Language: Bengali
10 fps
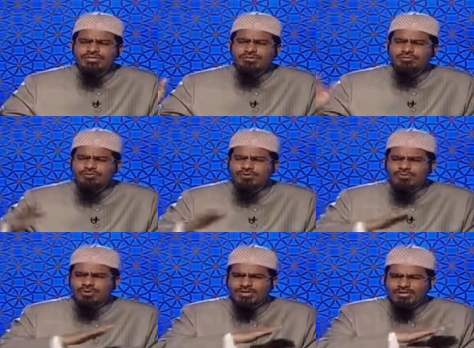সে উঁচু
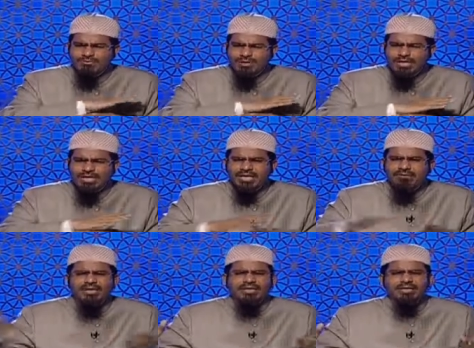কবরকে তুমি
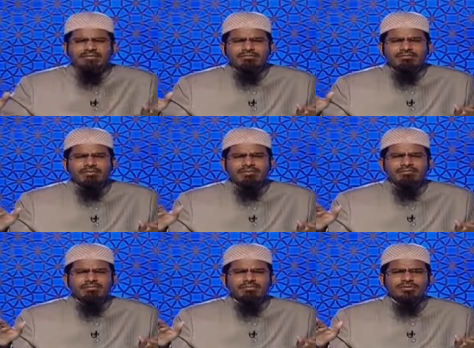একেবারে
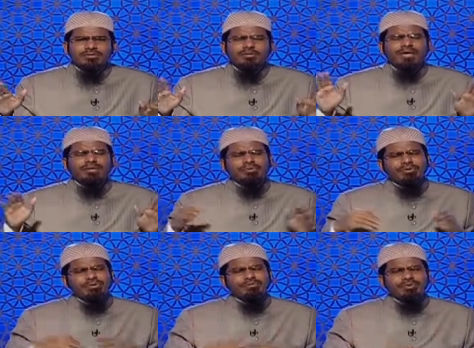সমান
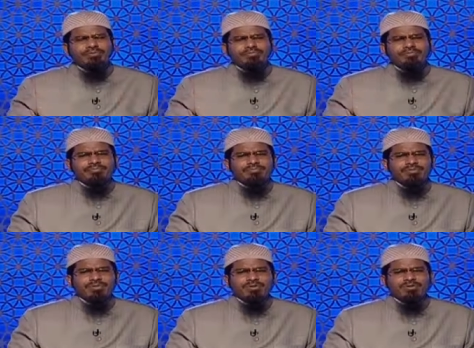করে দিবে
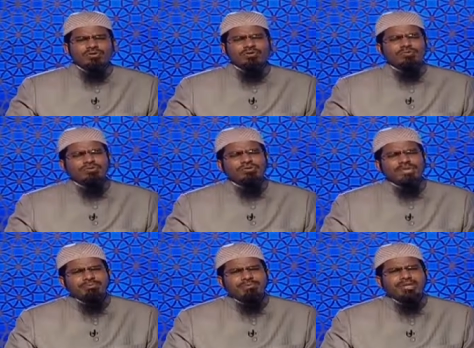কখনো উঁচু
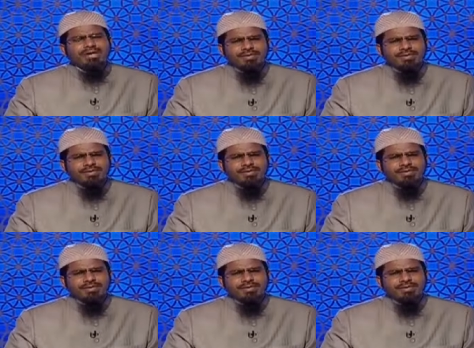রাখবে না